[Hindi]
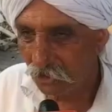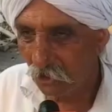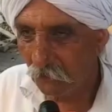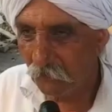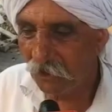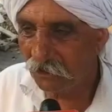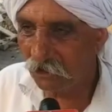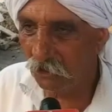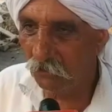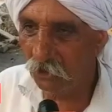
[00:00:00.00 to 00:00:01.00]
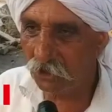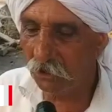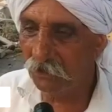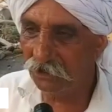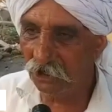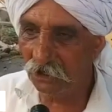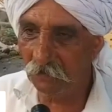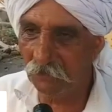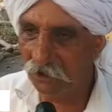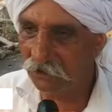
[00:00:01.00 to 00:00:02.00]
के ऊपर चलो मुख्यमंत्री की
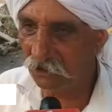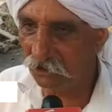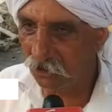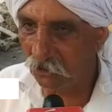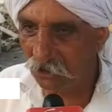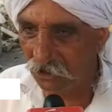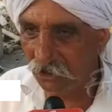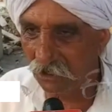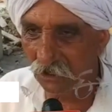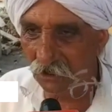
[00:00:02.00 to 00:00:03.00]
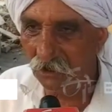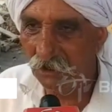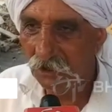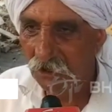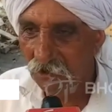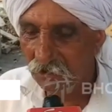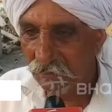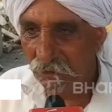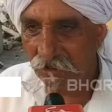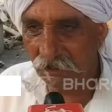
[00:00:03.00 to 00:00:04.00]
बात तो चलो ठीक है
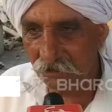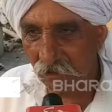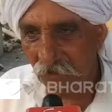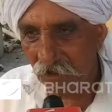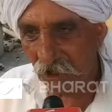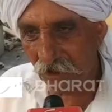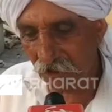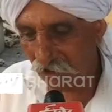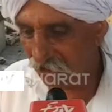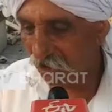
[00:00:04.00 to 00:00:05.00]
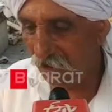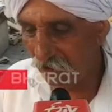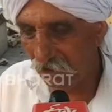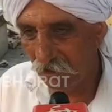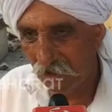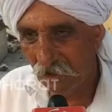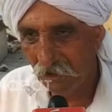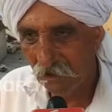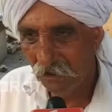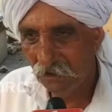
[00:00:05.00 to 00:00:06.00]
यदि जिम्मेदार करता है
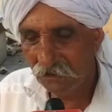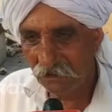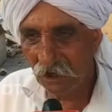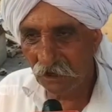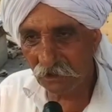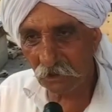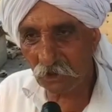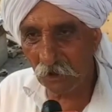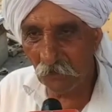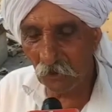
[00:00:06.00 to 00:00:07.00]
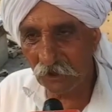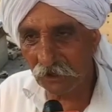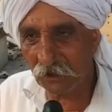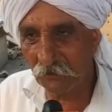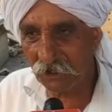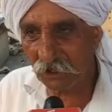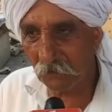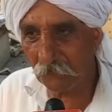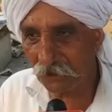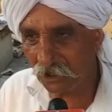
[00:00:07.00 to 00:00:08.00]
दाने तो कम होंगे कम से
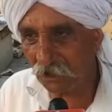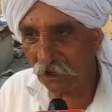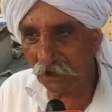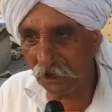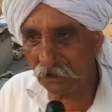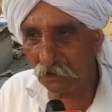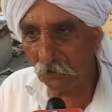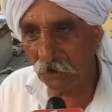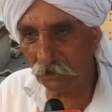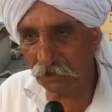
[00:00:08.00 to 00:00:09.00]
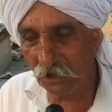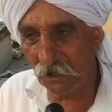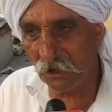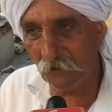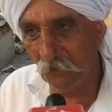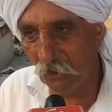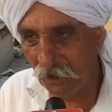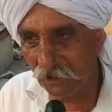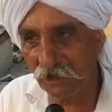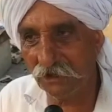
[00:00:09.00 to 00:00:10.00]
कम फसल का रेट तो फिर उसका
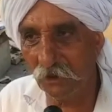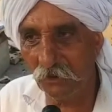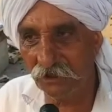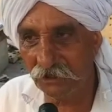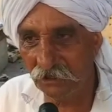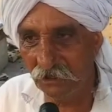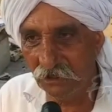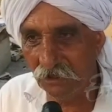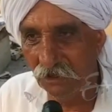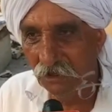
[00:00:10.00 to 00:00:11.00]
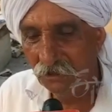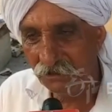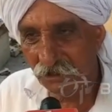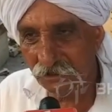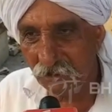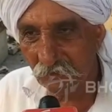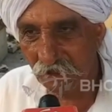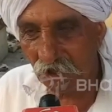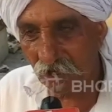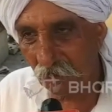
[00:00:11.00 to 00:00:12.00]
मूल्य ज़्यादा होना चाहिए जब
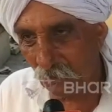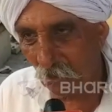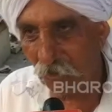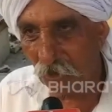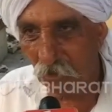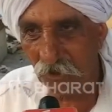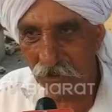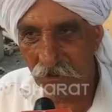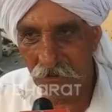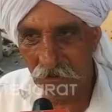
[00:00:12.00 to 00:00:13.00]
जिम्मेदार ना प्रॉफिट होएगी